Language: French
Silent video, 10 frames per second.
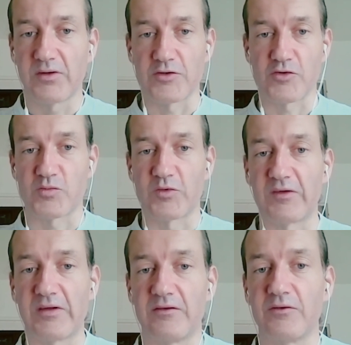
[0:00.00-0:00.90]
un changement de
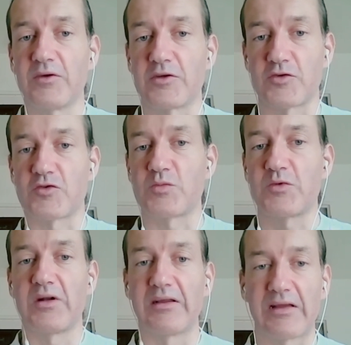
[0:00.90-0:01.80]
saison, un
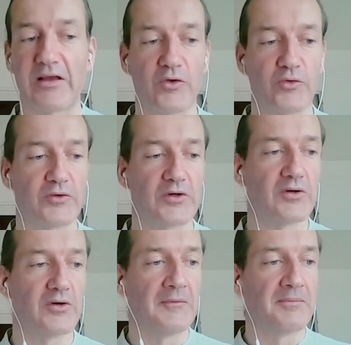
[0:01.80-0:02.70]
changement à l'intérieur du
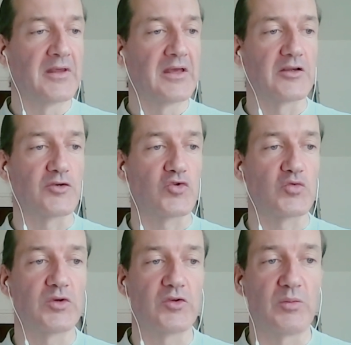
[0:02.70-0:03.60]
corps, un
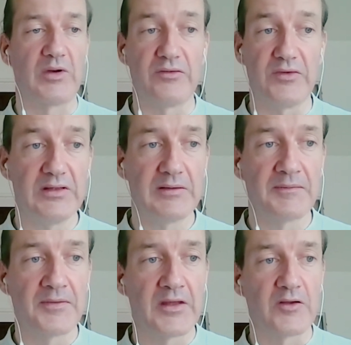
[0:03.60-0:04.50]
changement dans ma vie.
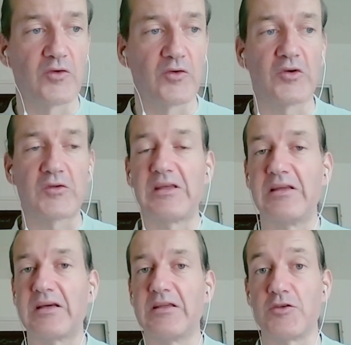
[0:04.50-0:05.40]
Donc, quand
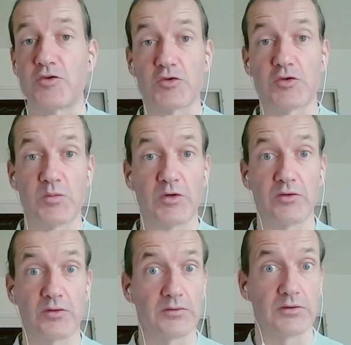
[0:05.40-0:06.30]
il y a des changements
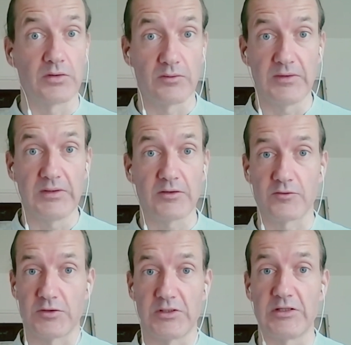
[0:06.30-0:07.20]
dans votre vie,
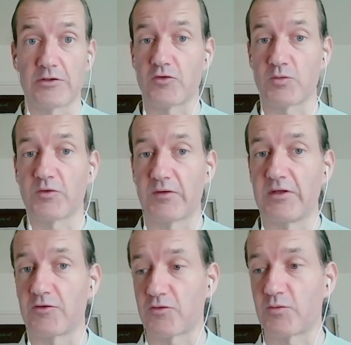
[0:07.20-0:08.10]
quand je dis des changements, c'est
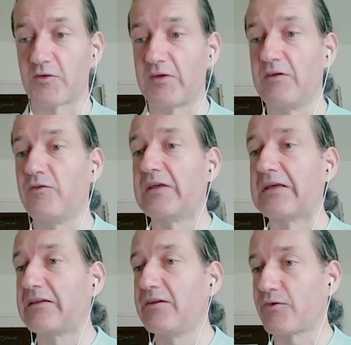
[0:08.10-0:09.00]
des changements
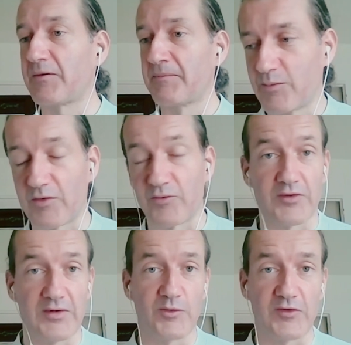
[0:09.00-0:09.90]
significatifs, hein. pas
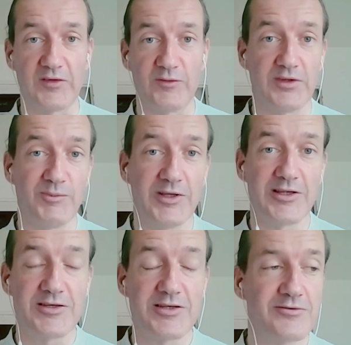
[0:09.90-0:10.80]
forcément si vous
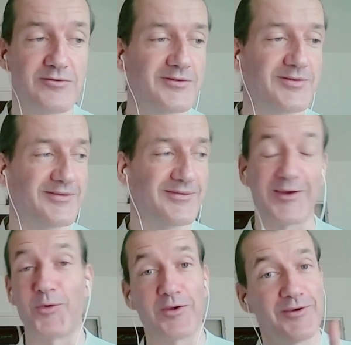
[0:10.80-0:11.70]
déménagez, juste ben,
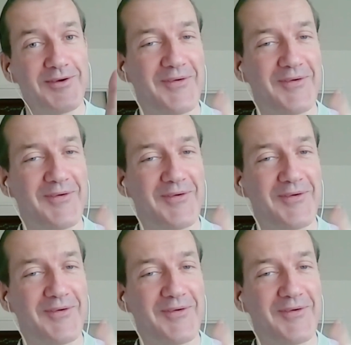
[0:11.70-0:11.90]
quoique,